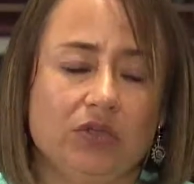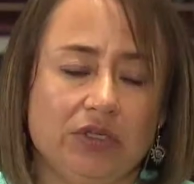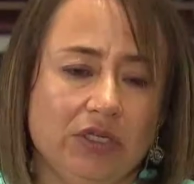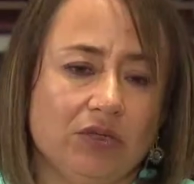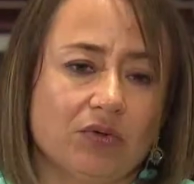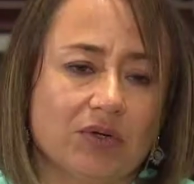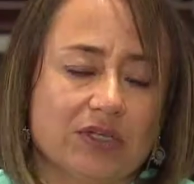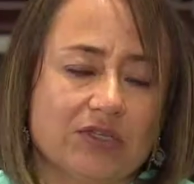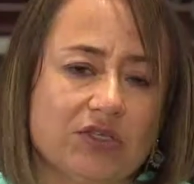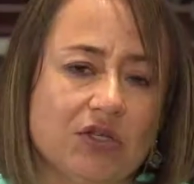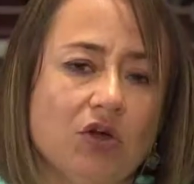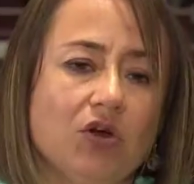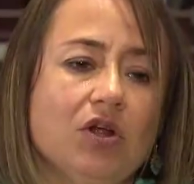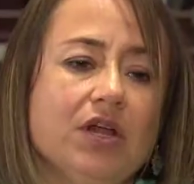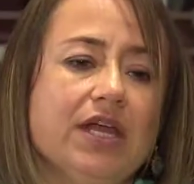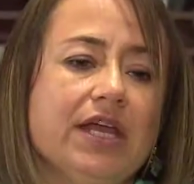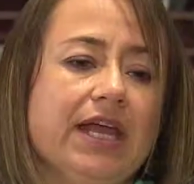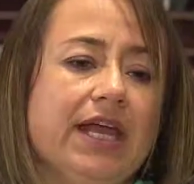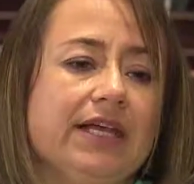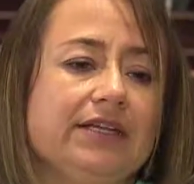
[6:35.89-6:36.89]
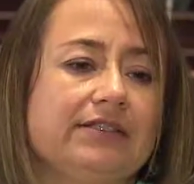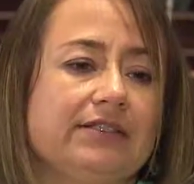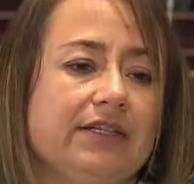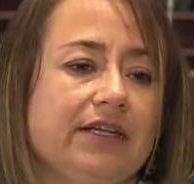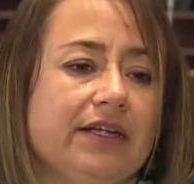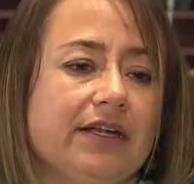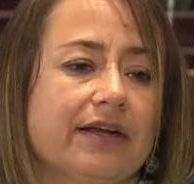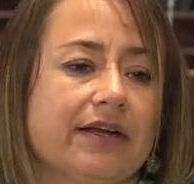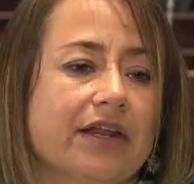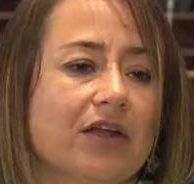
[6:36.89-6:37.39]
Educación, es
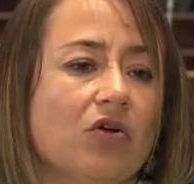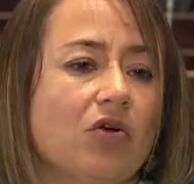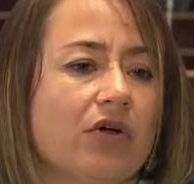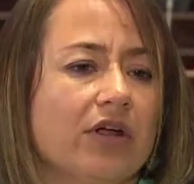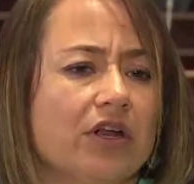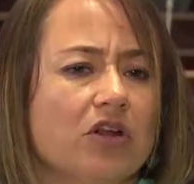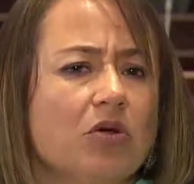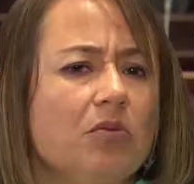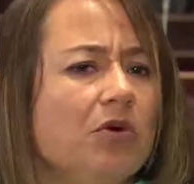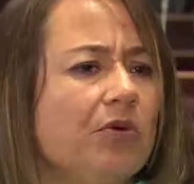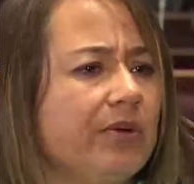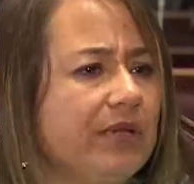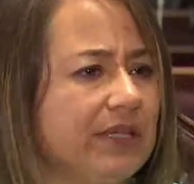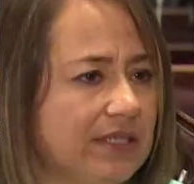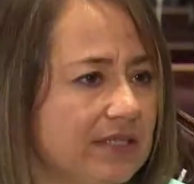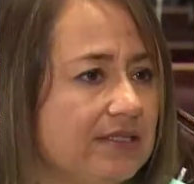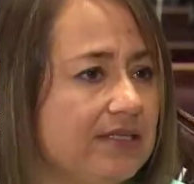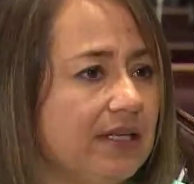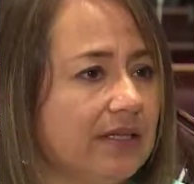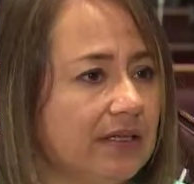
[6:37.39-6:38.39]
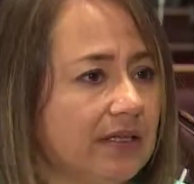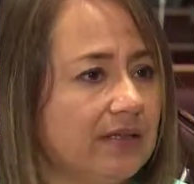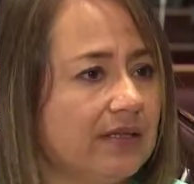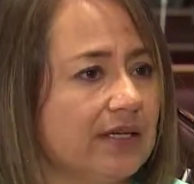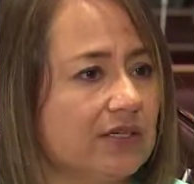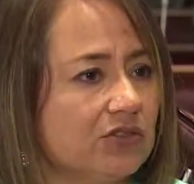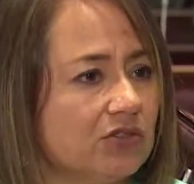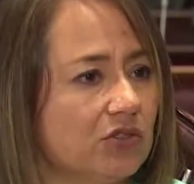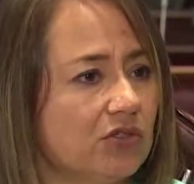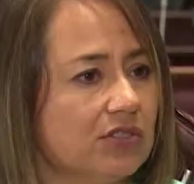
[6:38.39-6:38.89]
recoger como 27
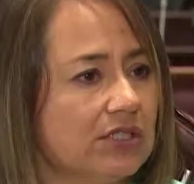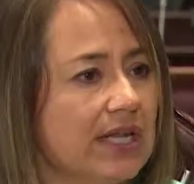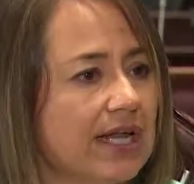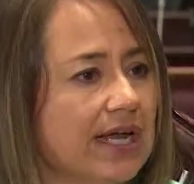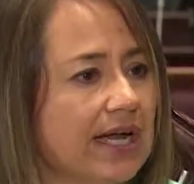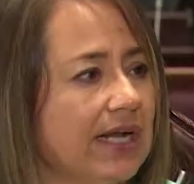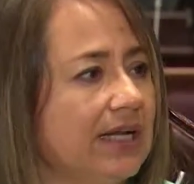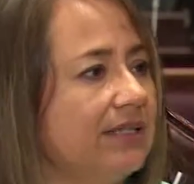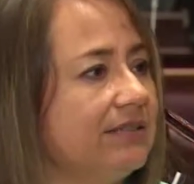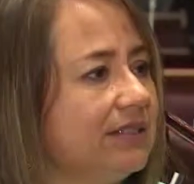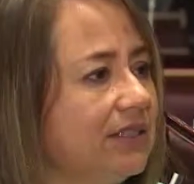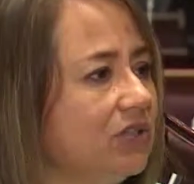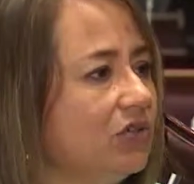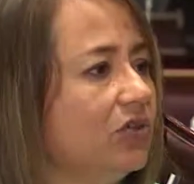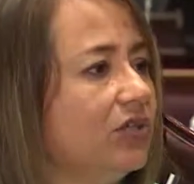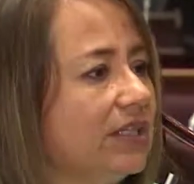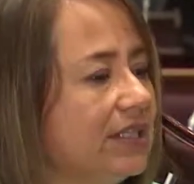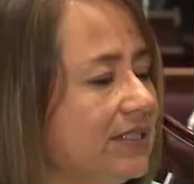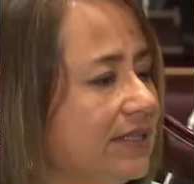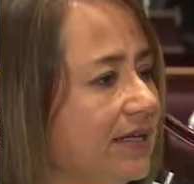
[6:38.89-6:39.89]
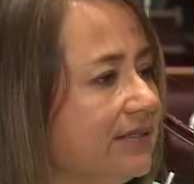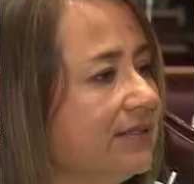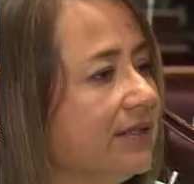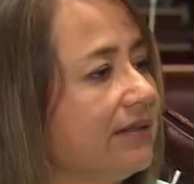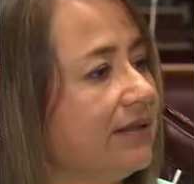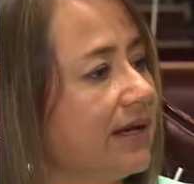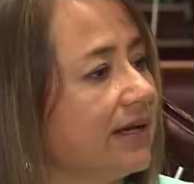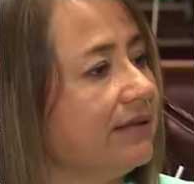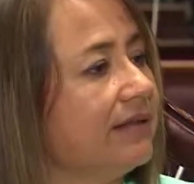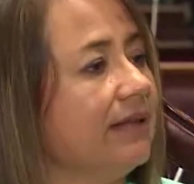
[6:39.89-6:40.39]
textos legales en donde ya se
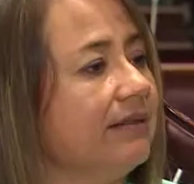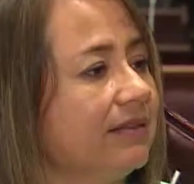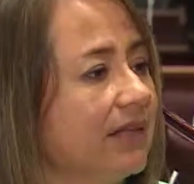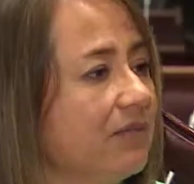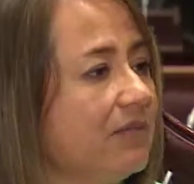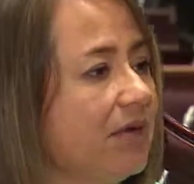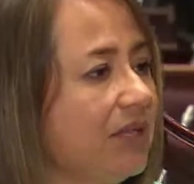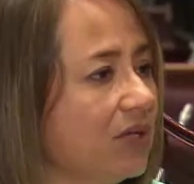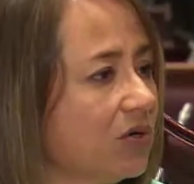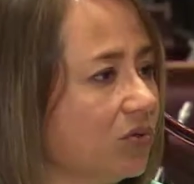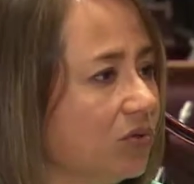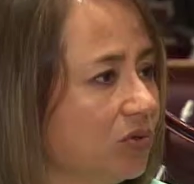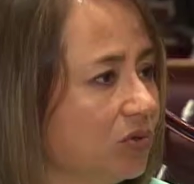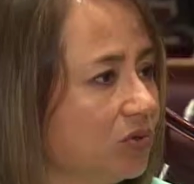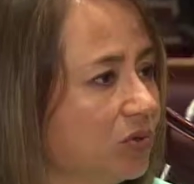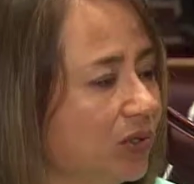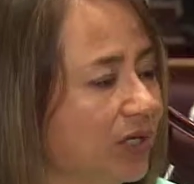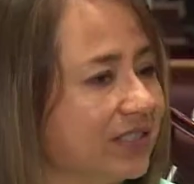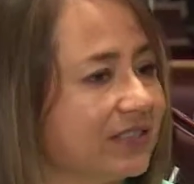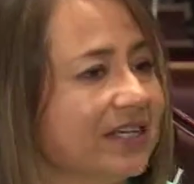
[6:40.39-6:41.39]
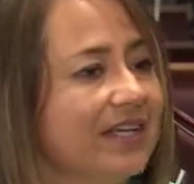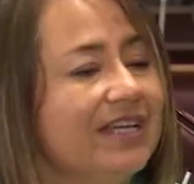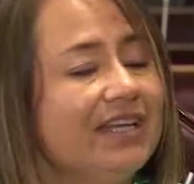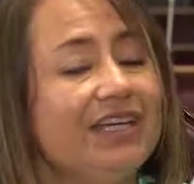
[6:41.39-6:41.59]
trata el tema de culturas.